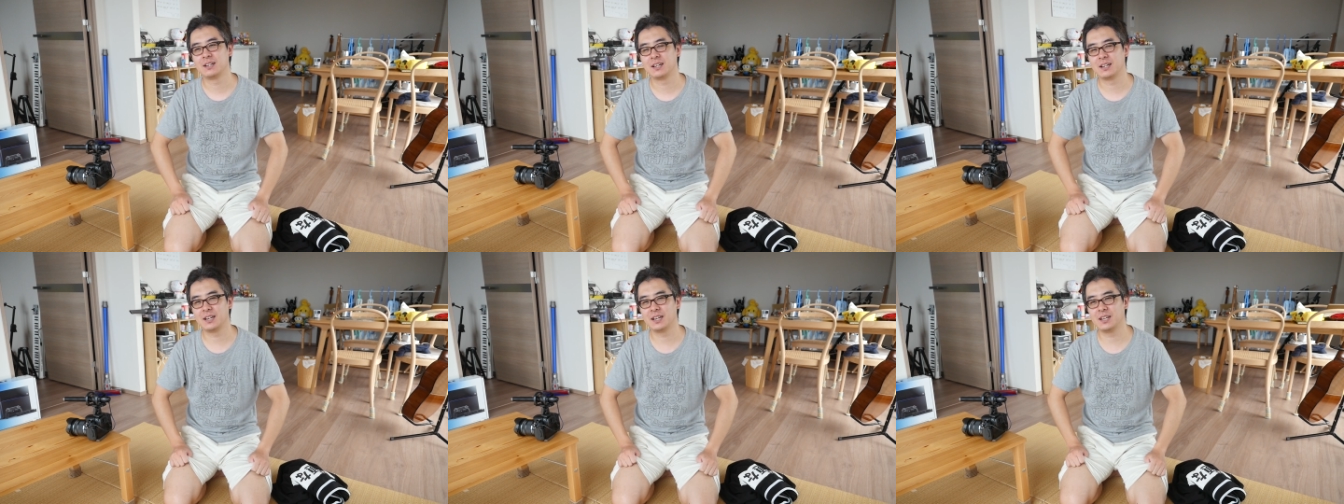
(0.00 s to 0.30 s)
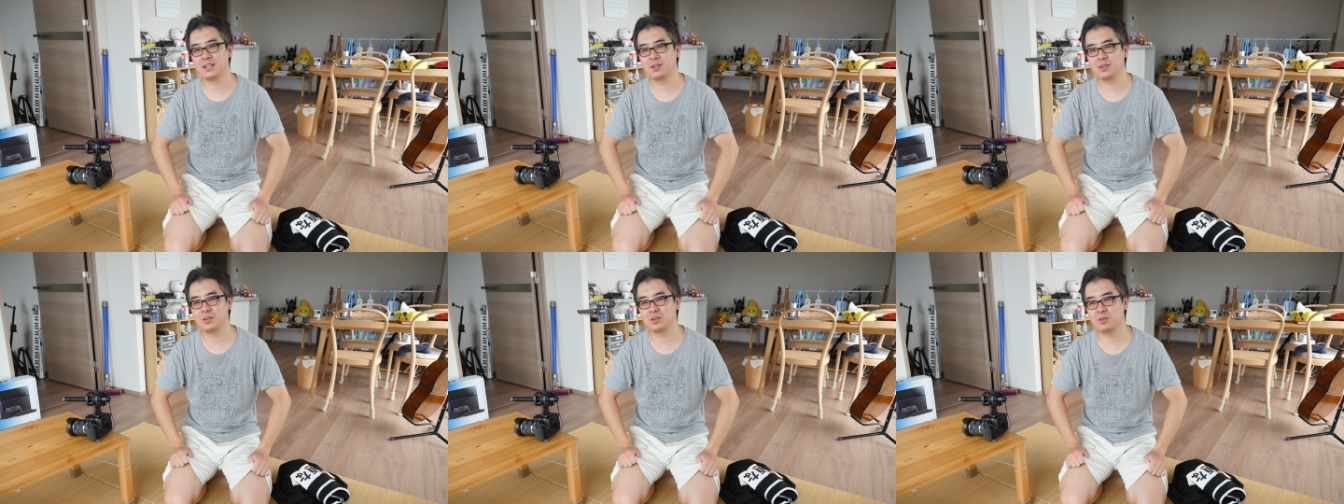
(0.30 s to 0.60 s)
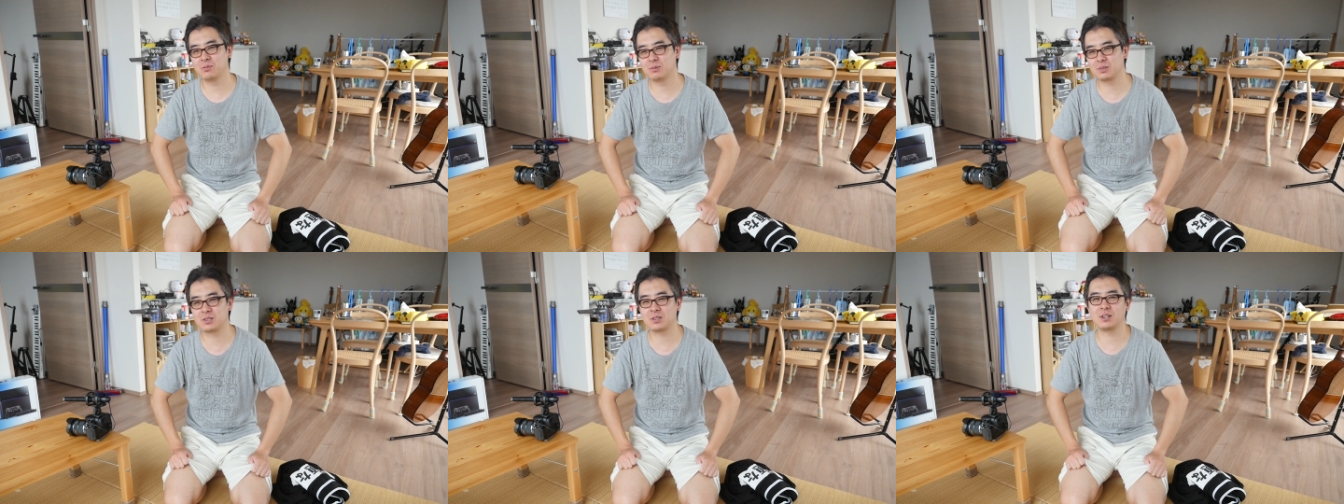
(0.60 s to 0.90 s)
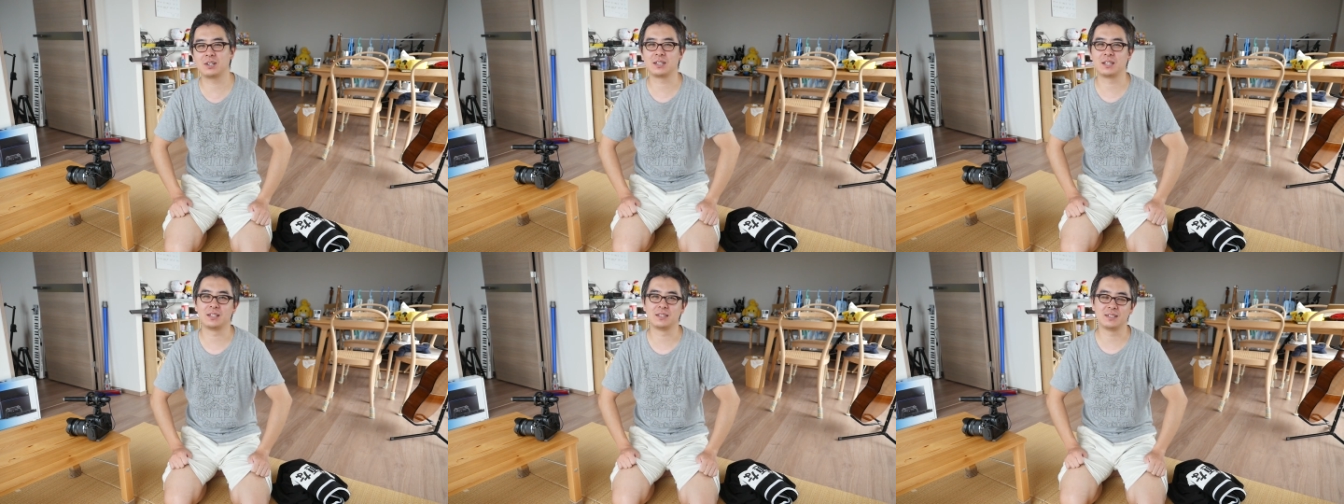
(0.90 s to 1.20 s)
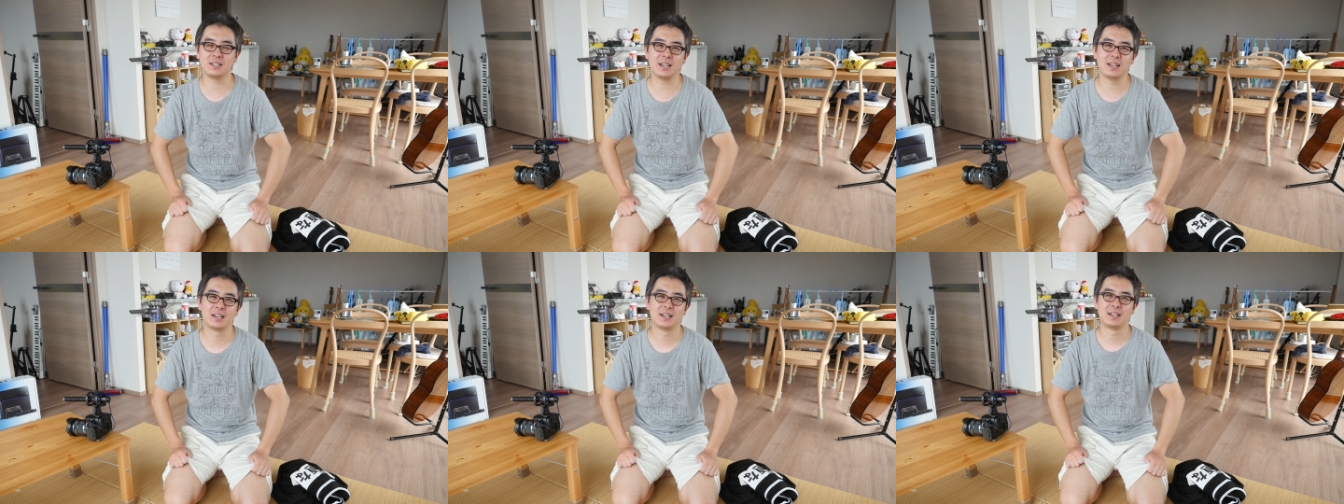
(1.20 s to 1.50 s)
えー、いろいろ面白かったで
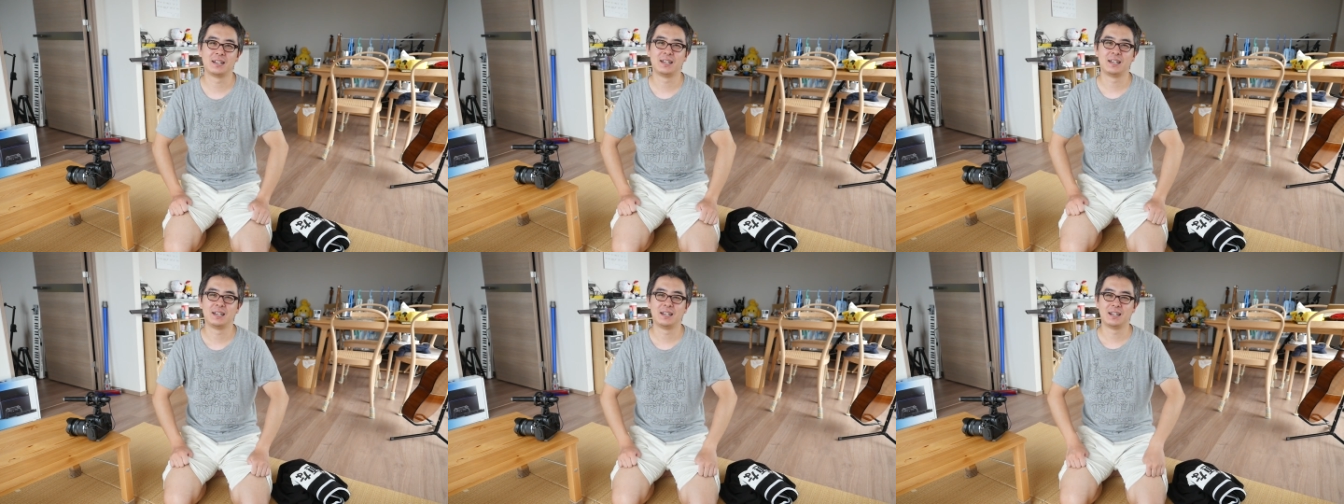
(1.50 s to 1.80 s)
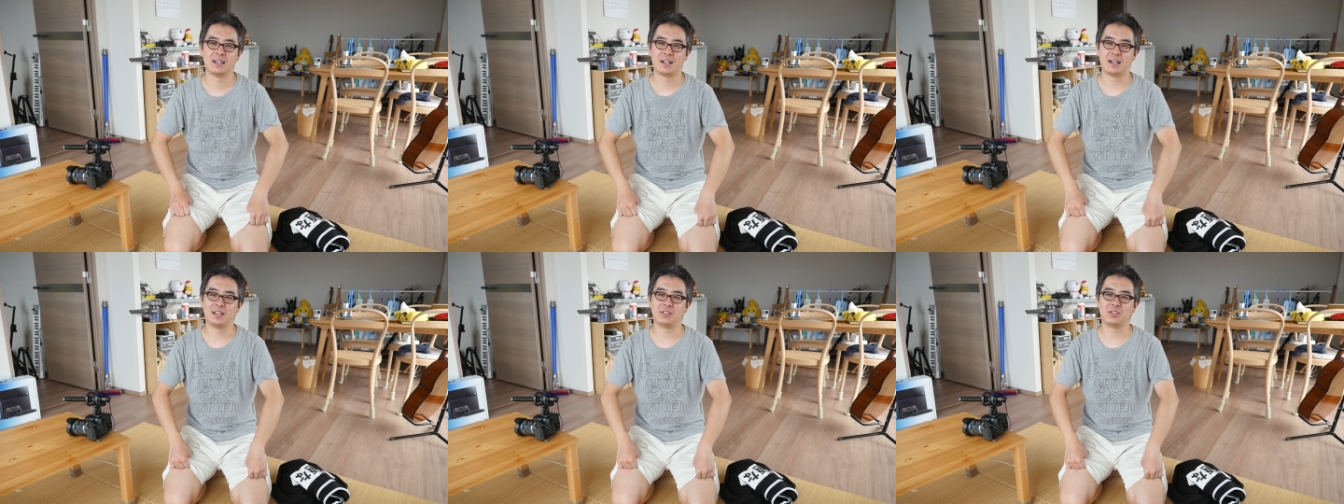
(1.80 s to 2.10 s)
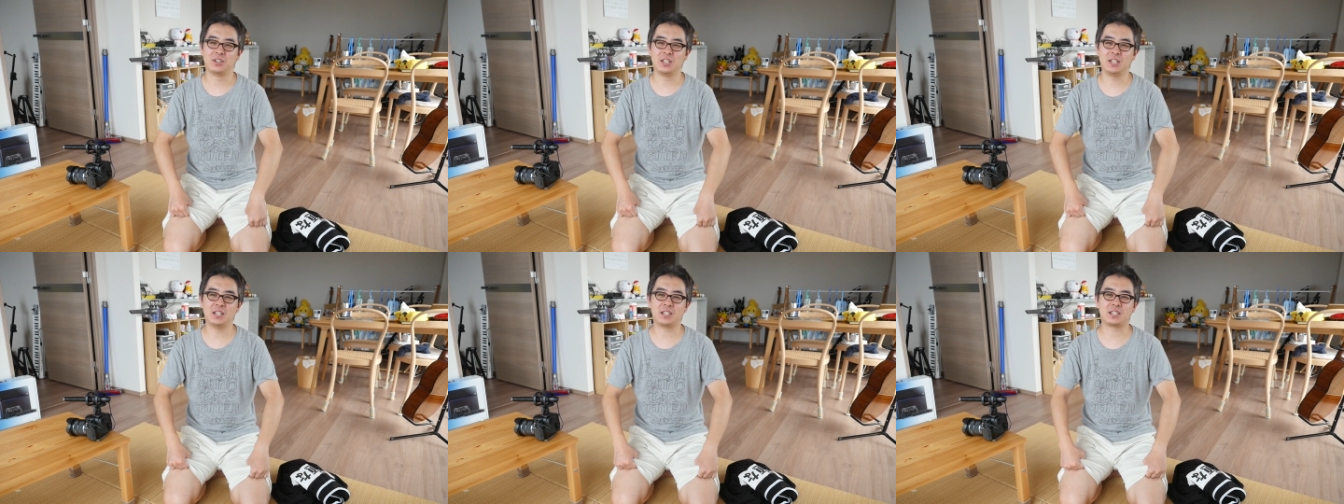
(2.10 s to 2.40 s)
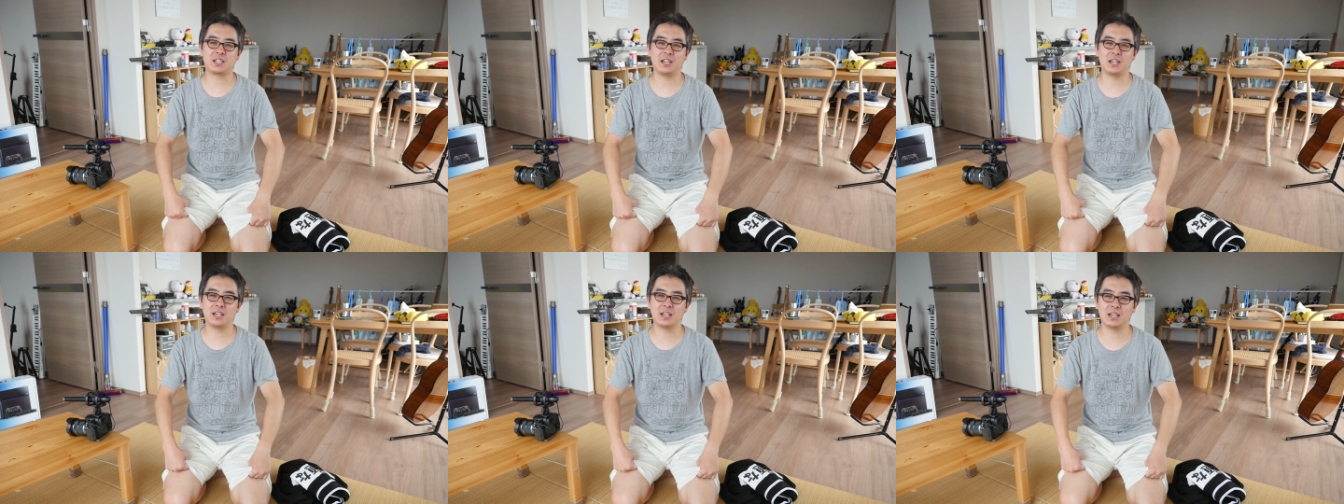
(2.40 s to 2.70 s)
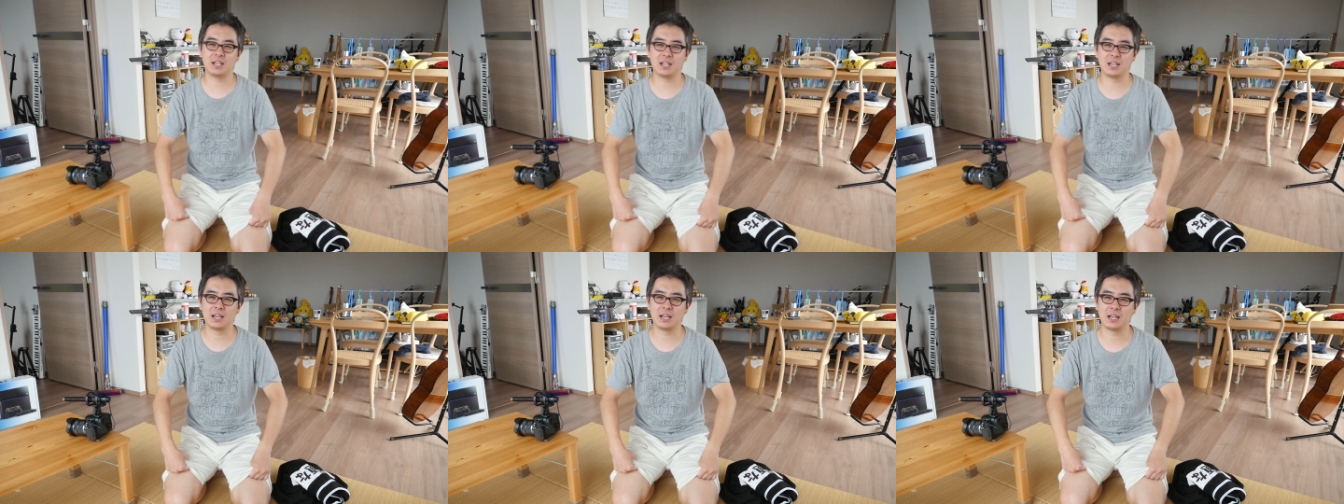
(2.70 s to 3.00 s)
すねあの
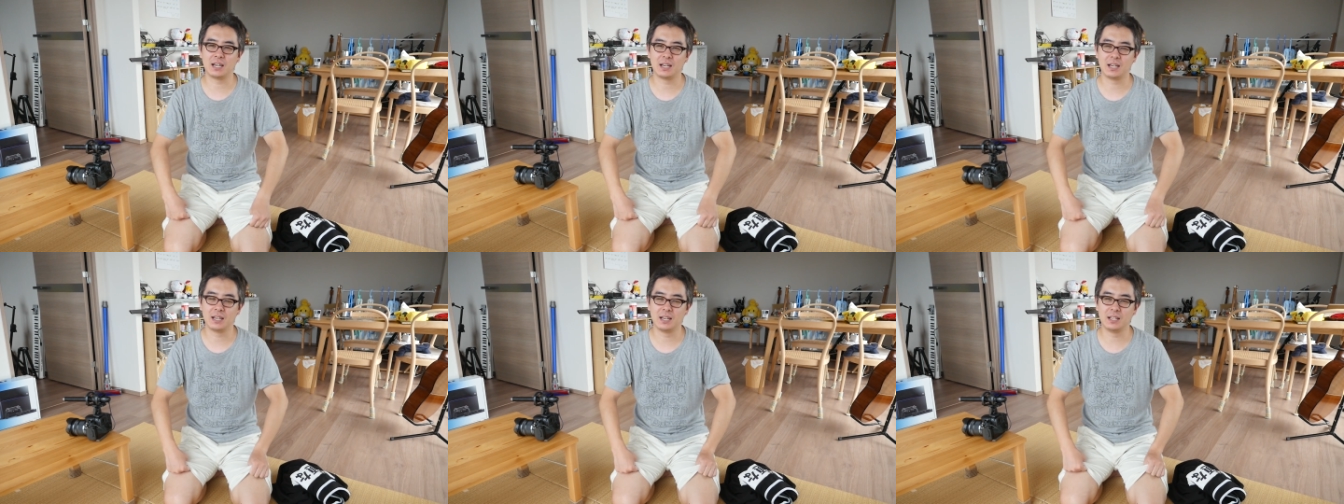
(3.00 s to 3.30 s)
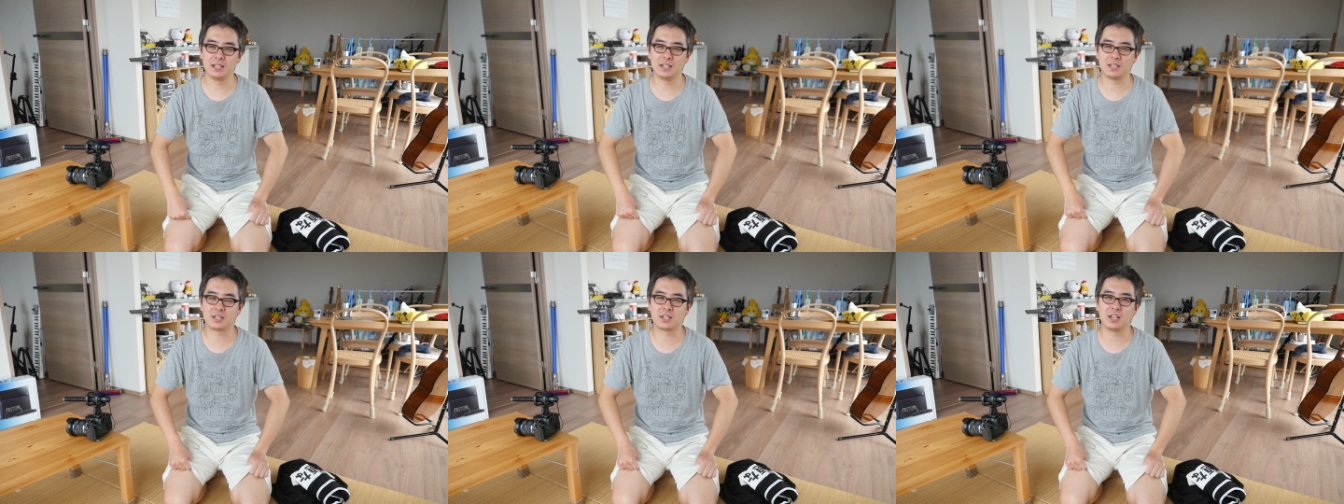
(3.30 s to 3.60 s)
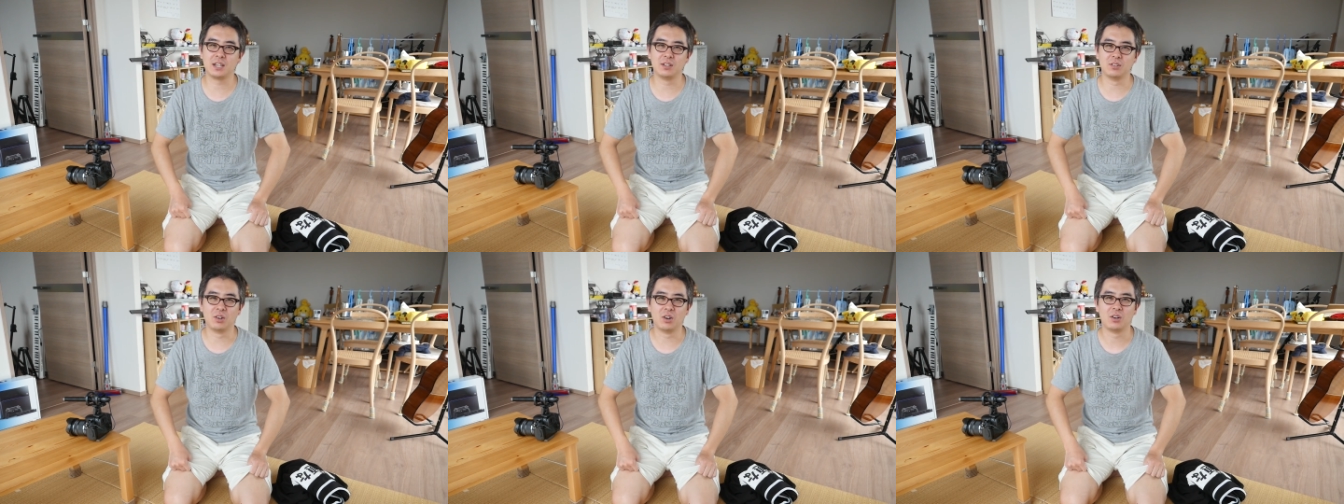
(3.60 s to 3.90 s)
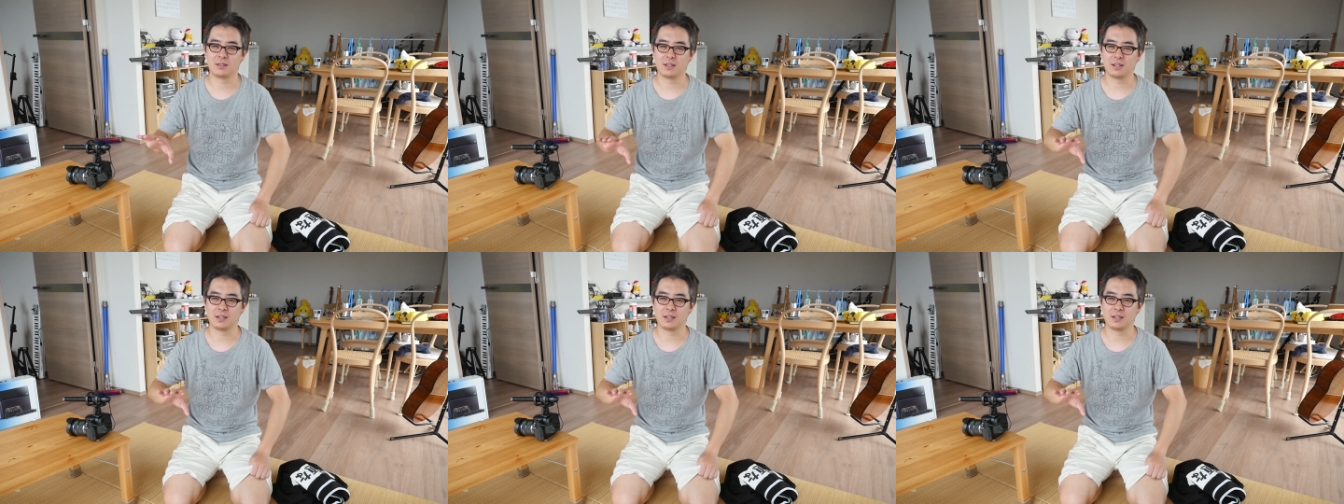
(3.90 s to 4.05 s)
NHK NHK の、